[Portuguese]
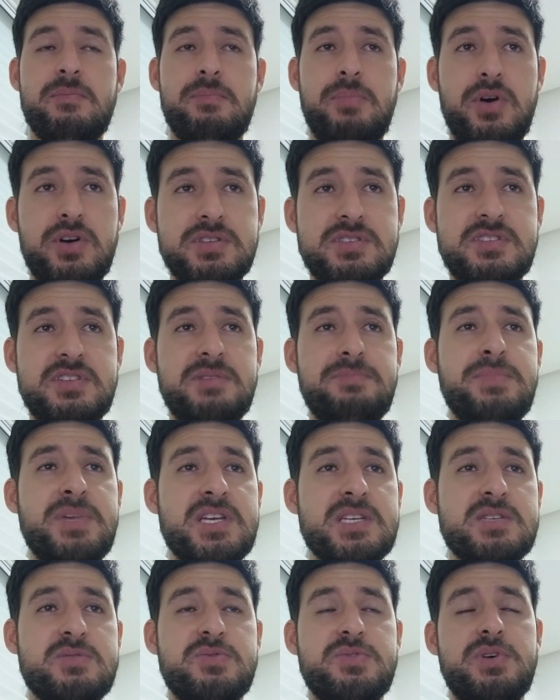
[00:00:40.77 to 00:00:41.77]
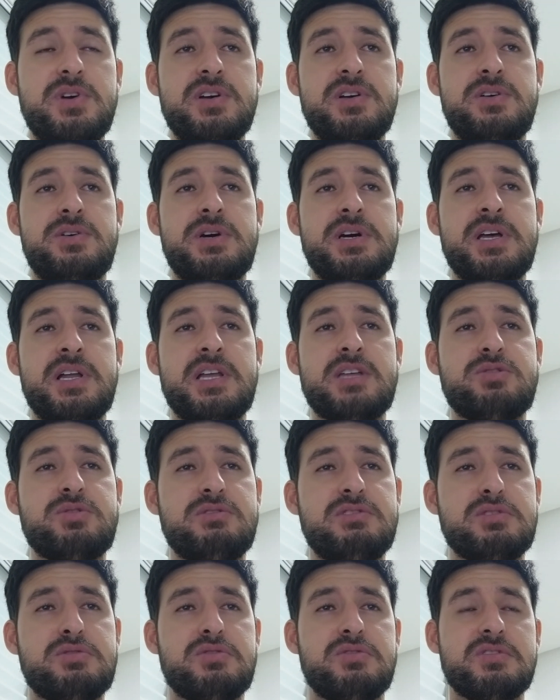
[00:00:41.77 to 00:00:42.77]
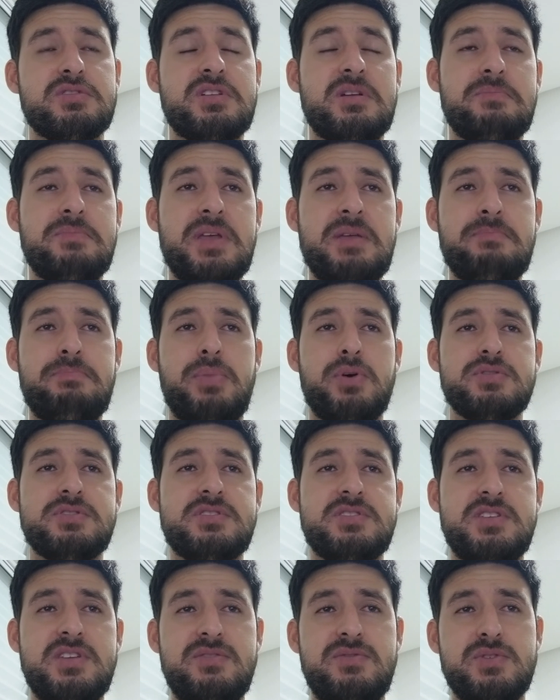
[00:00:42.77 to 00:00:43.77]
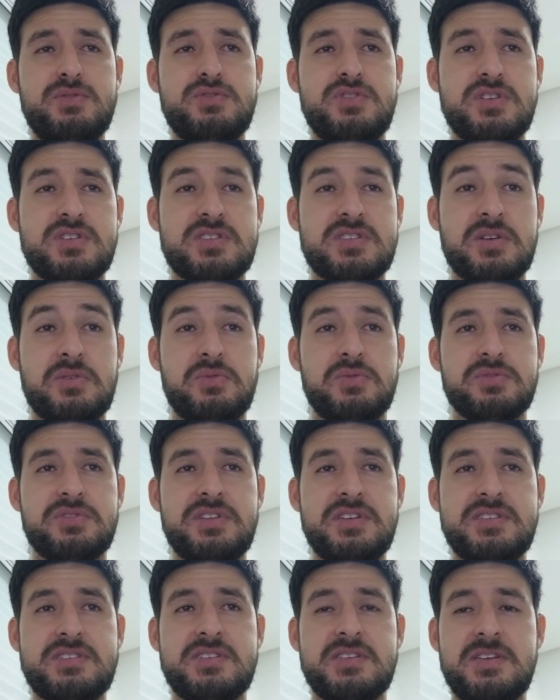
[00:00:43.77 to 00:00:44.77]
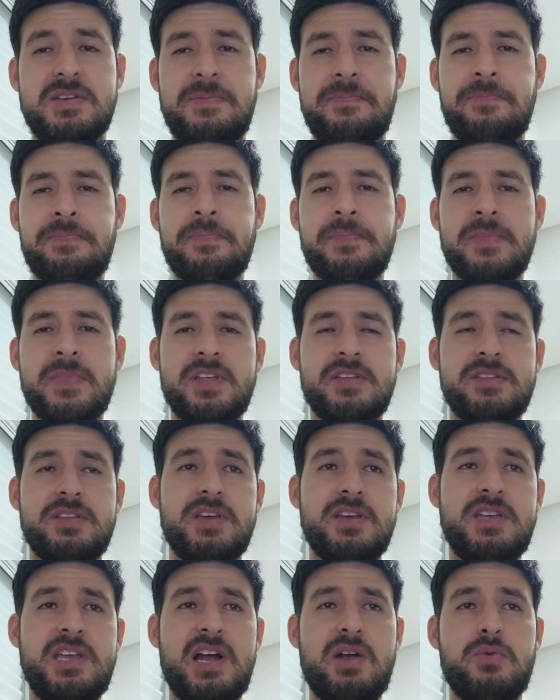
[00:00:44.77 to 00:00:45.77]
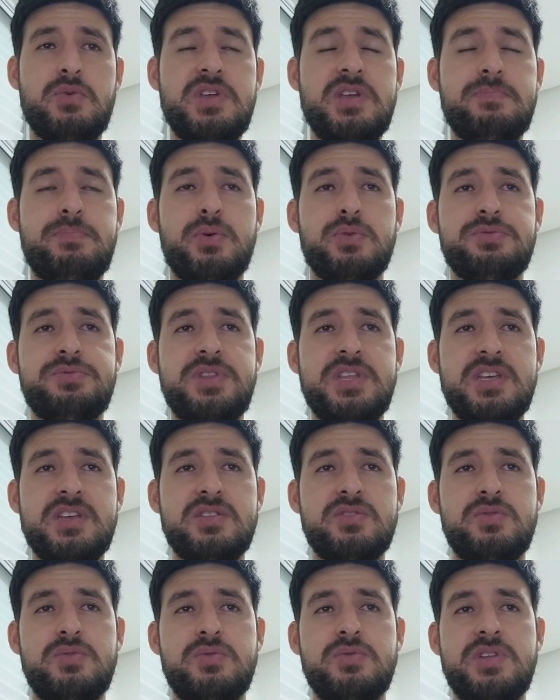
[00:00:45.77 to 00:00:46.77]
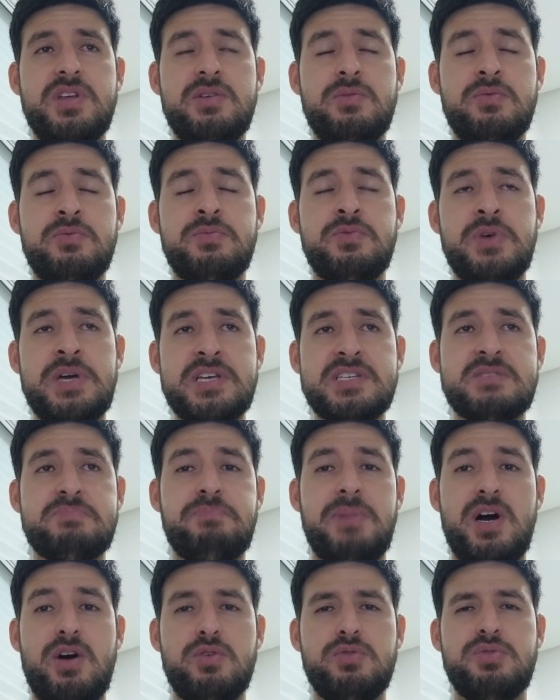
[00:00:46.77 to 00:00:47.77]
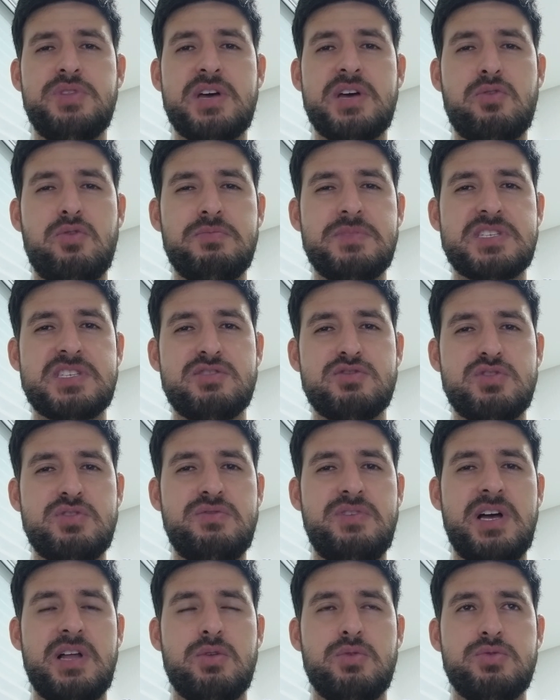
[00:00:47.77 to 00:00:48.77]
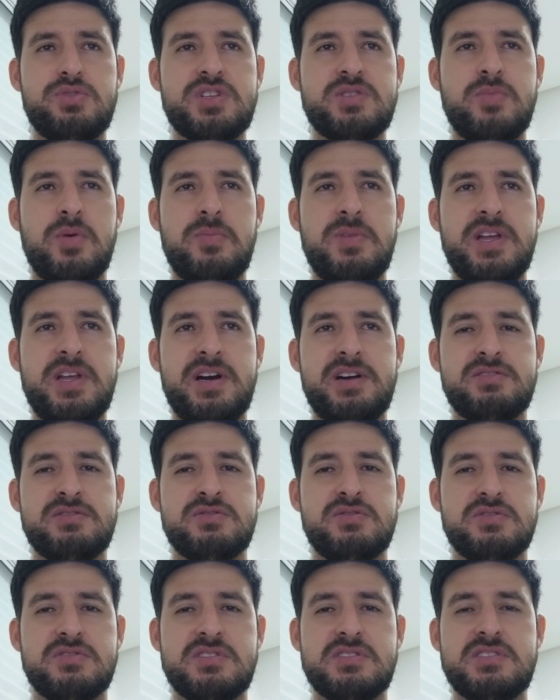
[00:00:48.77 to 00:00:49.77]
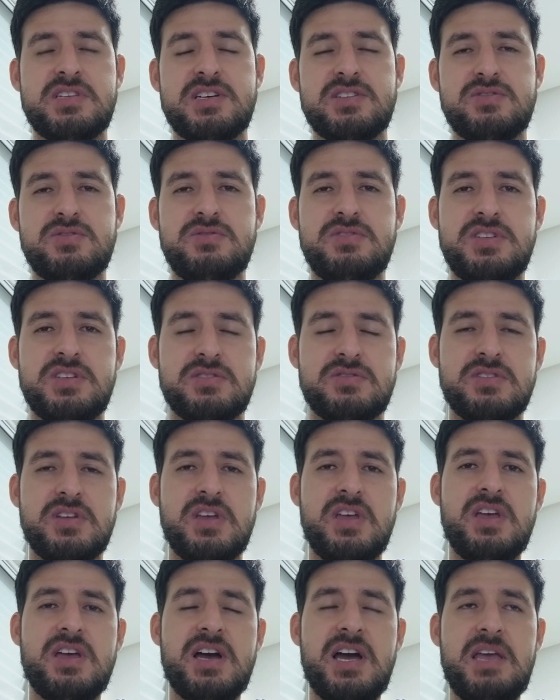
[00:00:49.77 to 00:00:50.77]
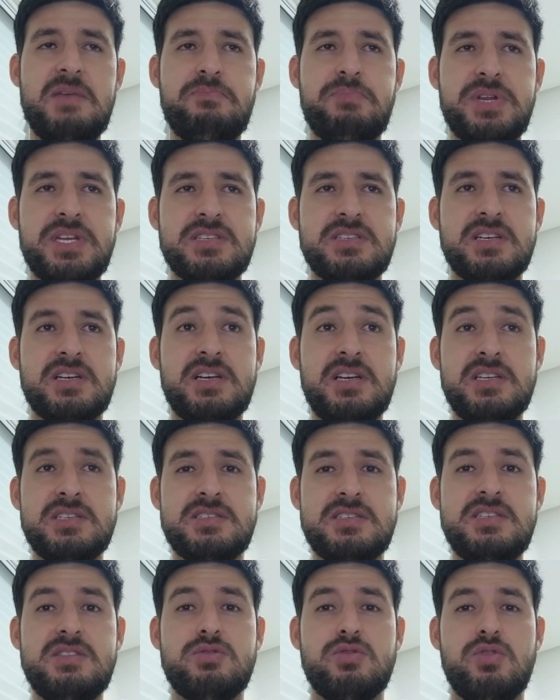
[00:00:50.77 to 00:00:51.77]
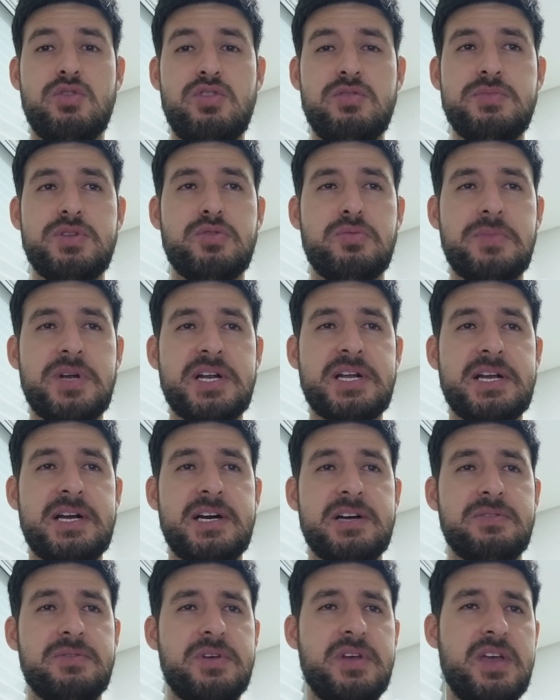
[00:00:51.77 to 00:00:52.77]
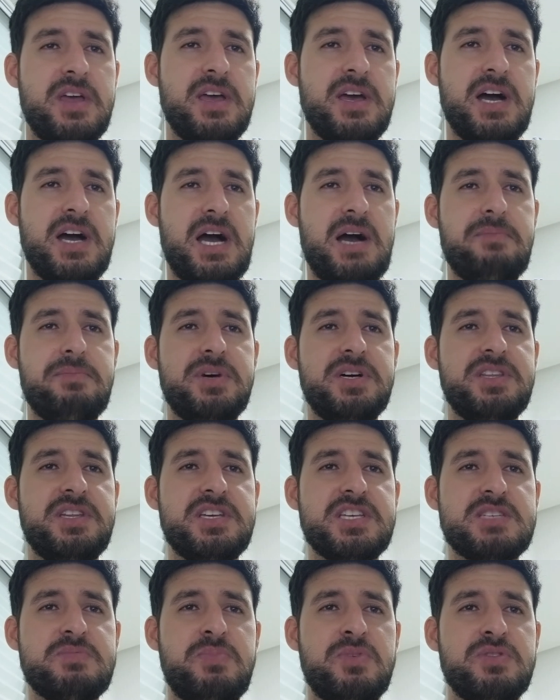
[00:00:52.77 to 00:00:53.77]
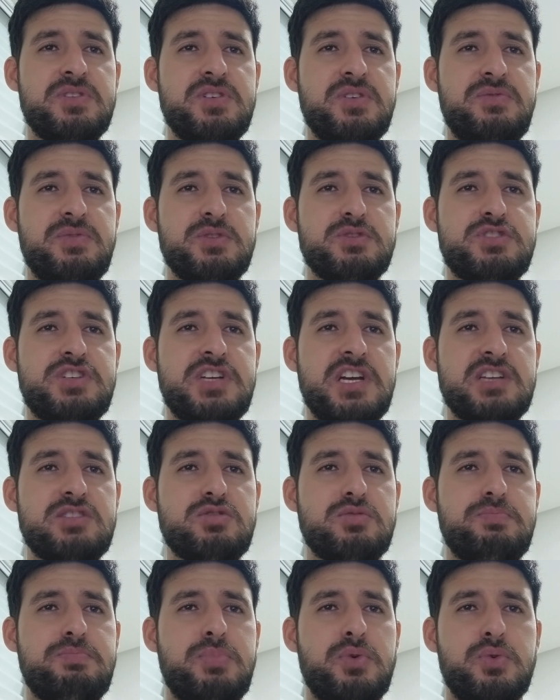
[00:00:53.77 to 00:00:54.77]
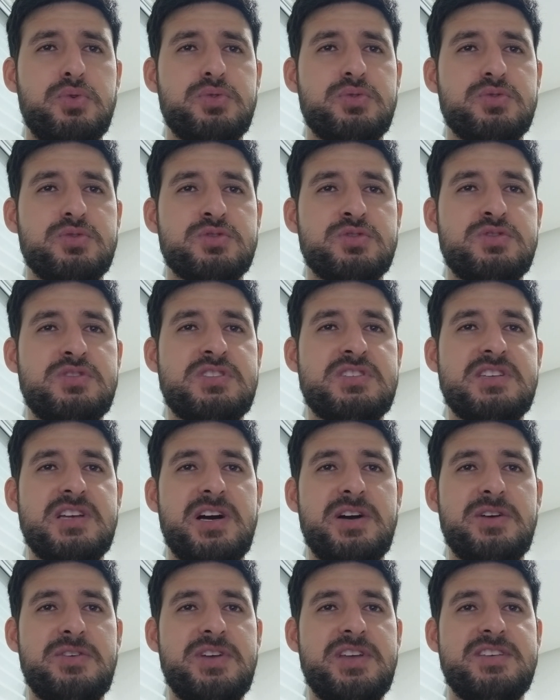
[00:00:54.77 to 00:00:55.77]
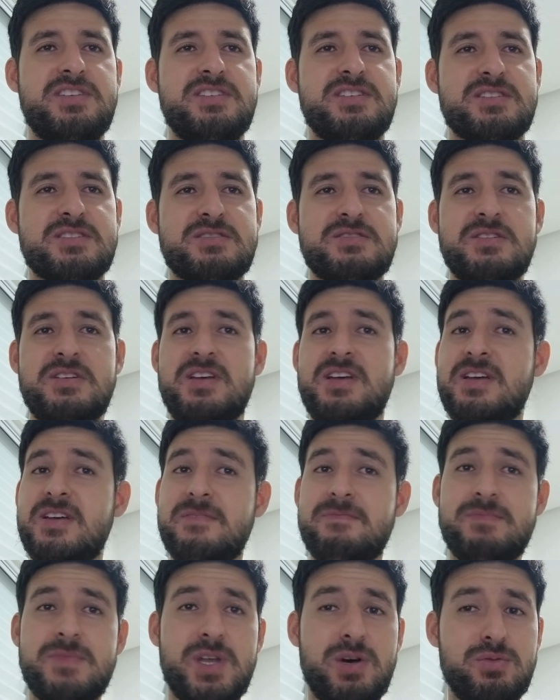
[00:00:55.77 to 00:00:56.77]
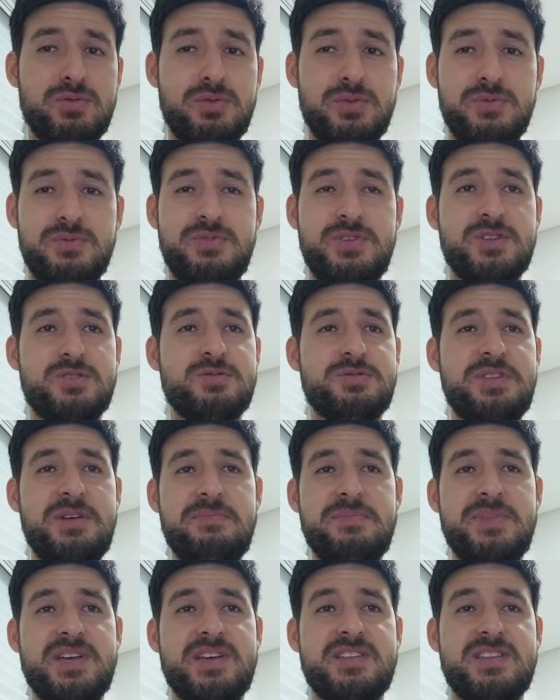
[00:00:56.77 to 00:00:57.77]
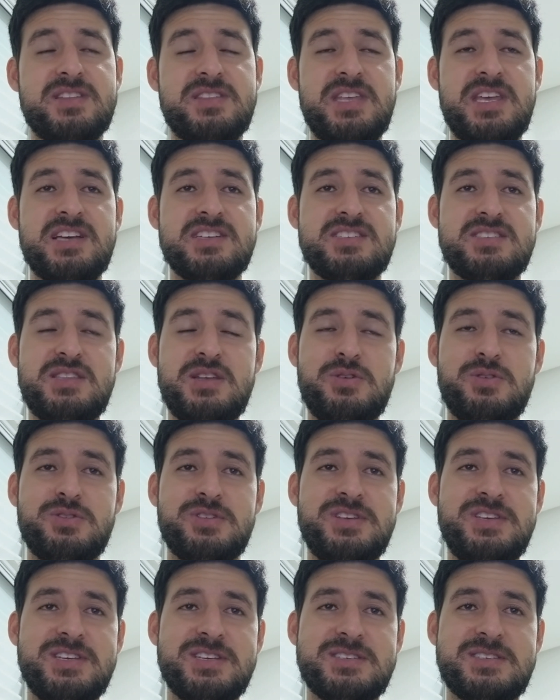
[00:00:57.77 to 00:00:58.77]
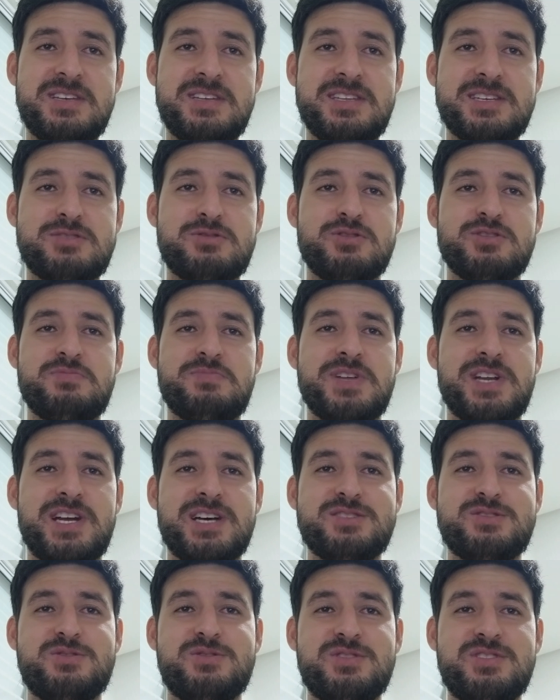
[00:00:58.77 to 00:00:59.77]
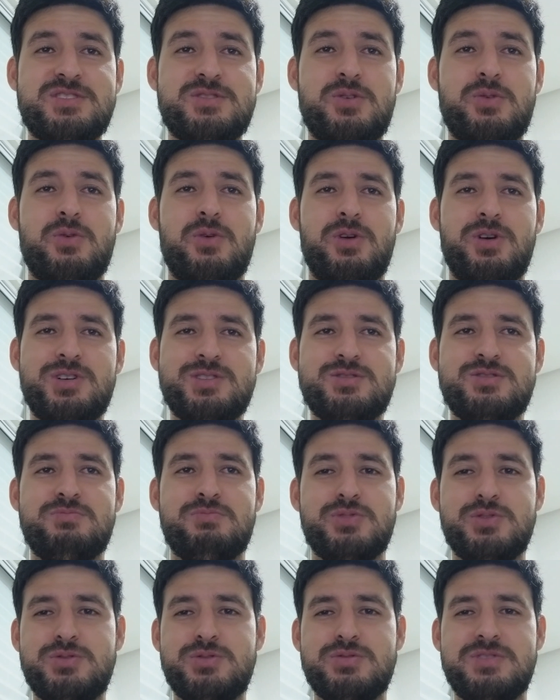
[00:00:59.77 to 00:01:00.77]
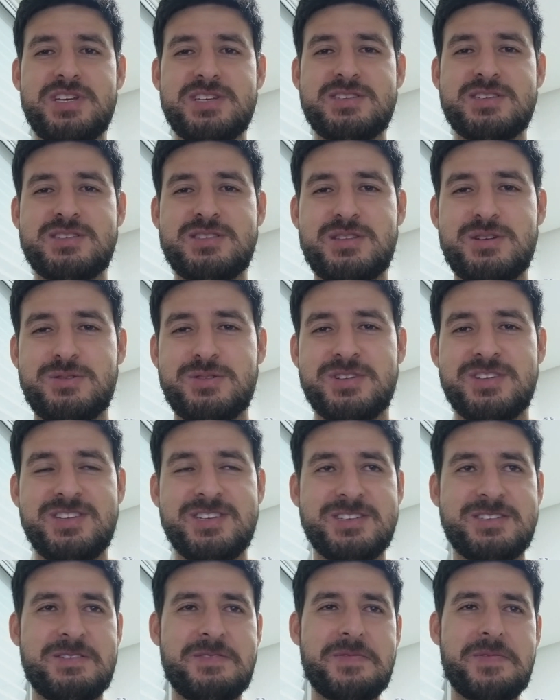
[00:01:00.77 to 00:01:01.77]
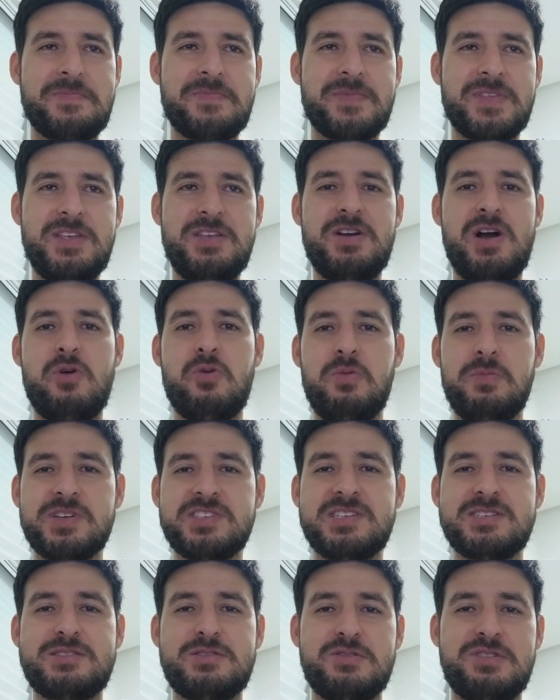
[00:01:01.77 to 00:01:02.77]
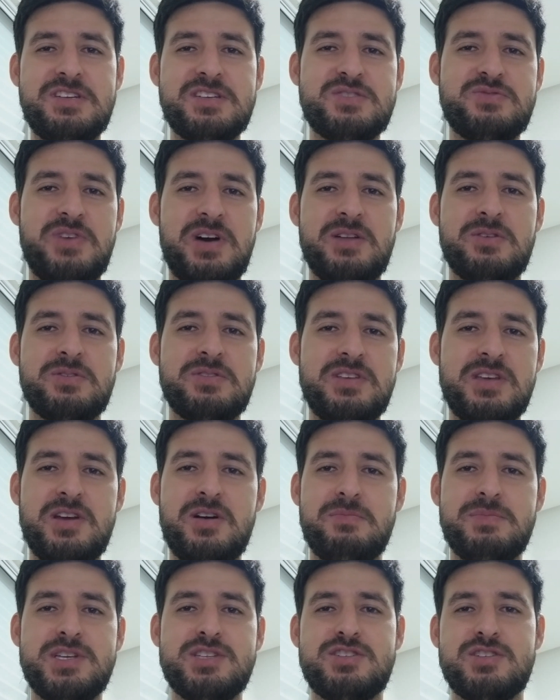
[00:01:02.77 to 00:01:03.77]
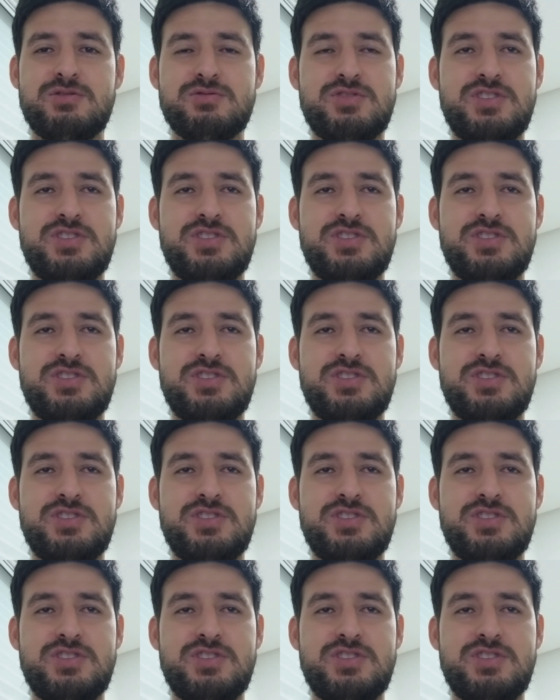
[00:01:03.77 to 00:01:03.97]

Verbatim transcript: Pode ser mesmo, viu, eletroeletrônica? Bem possível disso acontecer. Né? E a Ripple, tendo né, um, um, respaldo da Comissão de Valores Mobiliários dos Estados Unidos, a empresa ganha sim nome no mercado. A Amanda respondeu, falou teatro puro, o judiciário é isso não duvido também, né? Tem as teorias aí das conspirações, eu gosto muito dessas teorias, e algumas das teorias falam que realmente é um